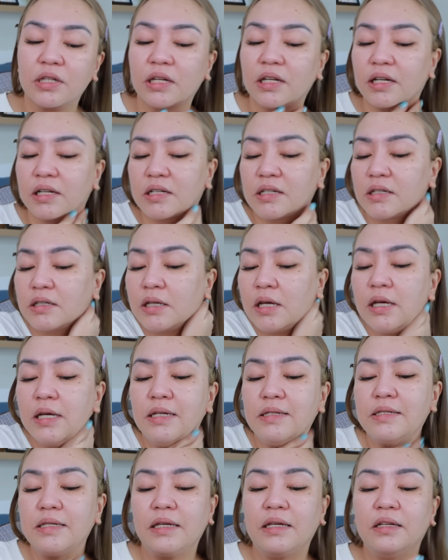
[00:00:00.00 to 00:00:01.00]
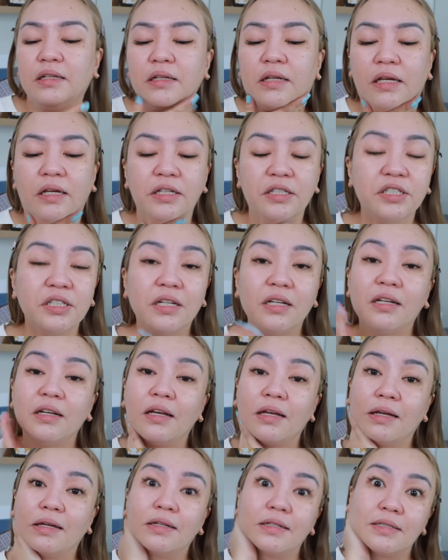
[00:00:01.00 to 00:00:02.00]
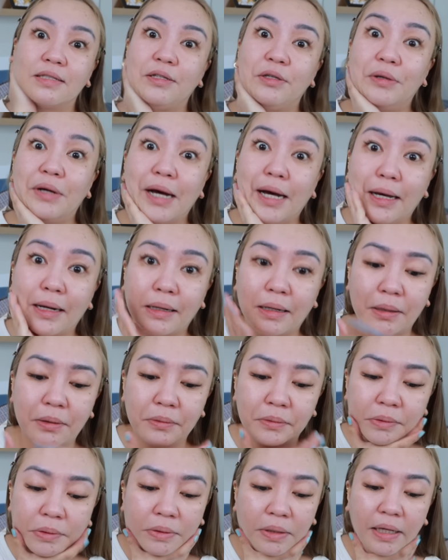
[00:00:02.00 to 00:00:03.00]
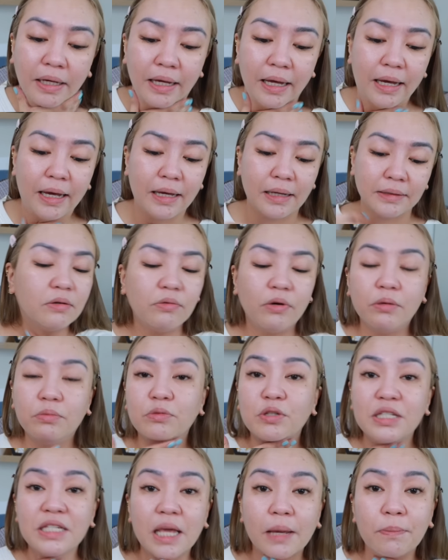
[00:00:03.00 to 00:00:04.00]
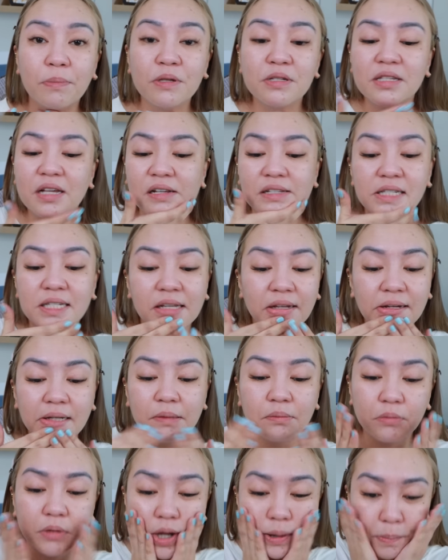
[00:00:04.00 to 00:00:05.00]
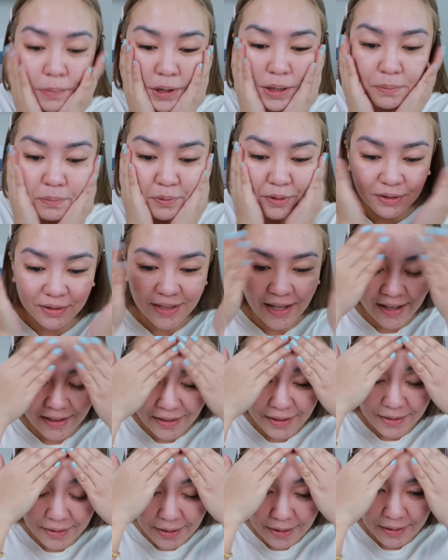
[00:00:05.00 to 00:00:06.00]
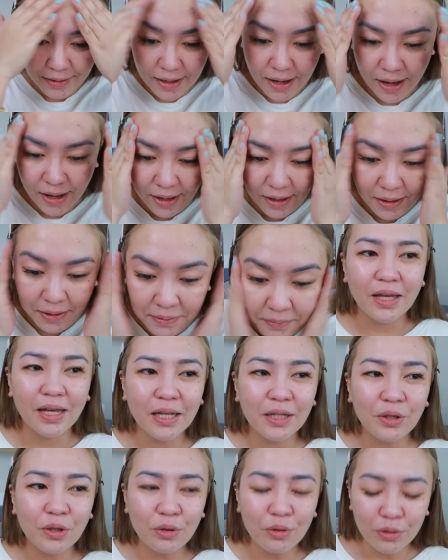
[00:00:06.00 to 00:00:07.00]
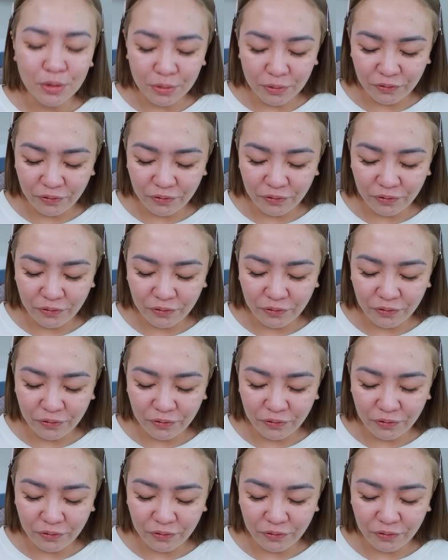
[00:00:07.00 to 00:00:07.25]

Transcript: talaga ng skin aging is yung araw. Kaya, wag mo skip yung sunscreen mo. Napaka-importante niyan, ha? Ito,